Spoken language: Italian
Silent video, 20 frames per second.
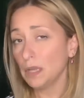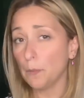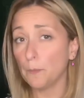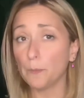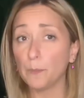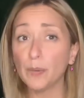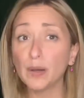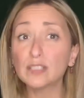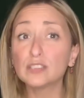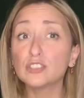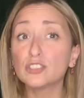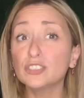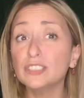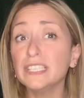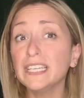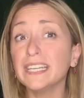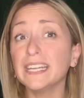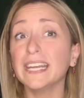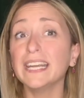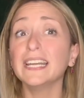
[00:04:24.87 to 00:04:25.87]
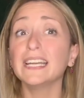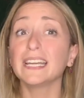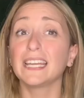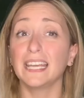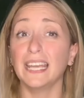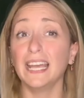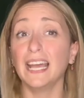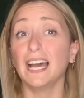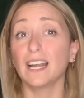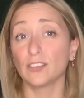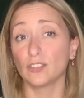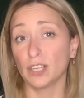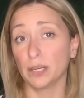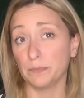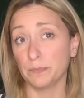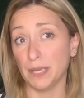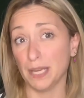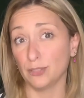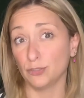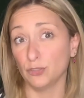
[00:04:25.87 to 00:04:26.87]
Posso dire che hanno
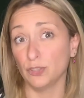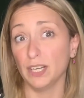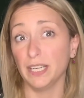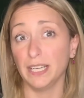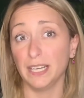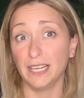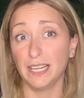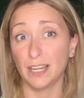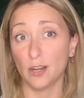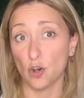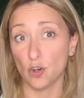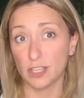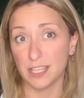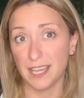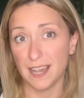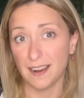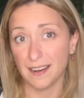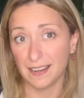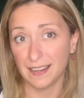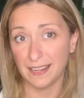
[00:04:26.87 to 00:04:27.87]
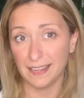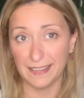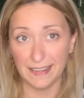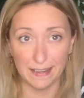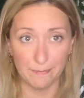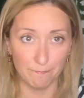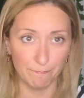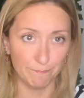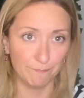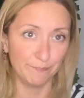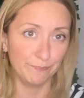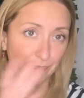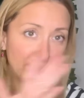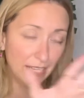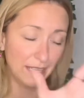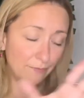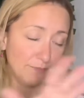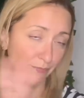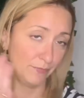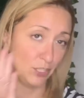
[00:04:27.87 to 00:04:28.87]
cambiato eh, le cose anche lì
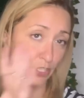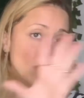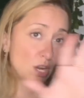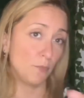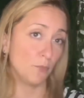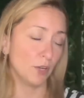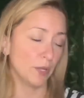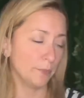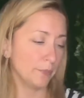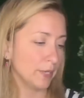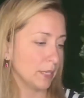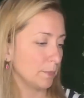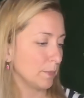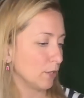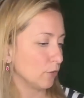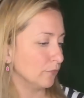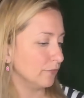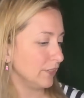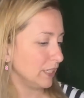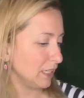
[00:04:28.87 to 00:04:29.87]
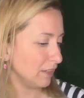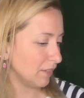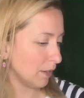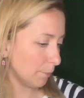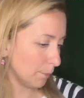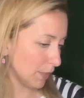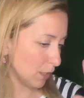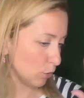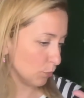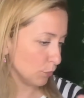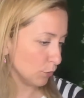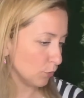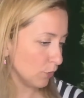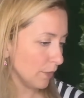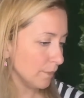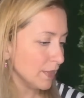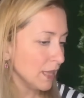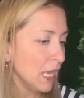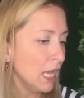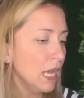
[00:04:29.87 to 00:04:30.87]
e diciamo che prima conveniva, ma comunque.
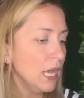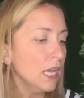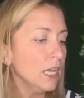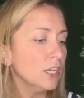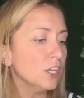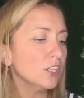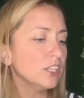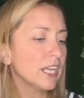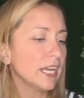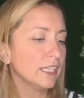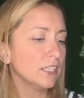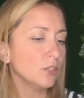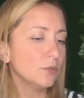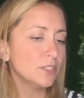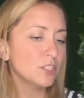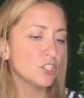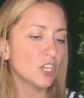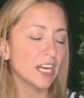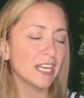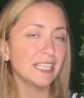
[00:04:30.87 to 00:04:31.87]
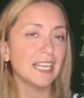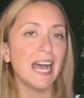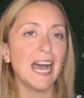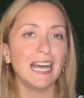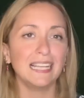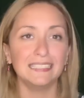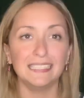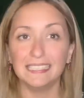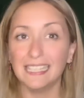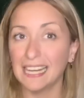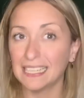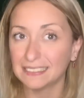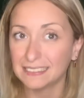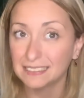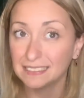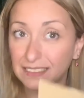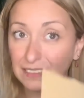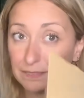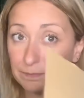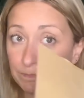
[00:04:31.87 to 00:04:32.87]
Io direi di cominciare da
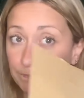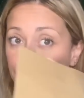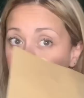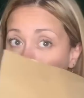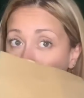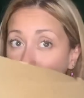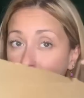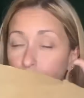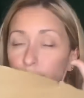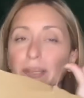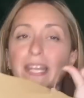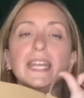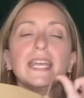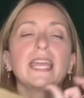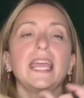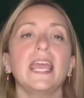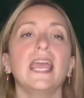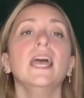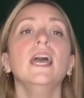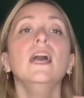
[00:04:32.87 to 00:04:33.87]
Adidas, perché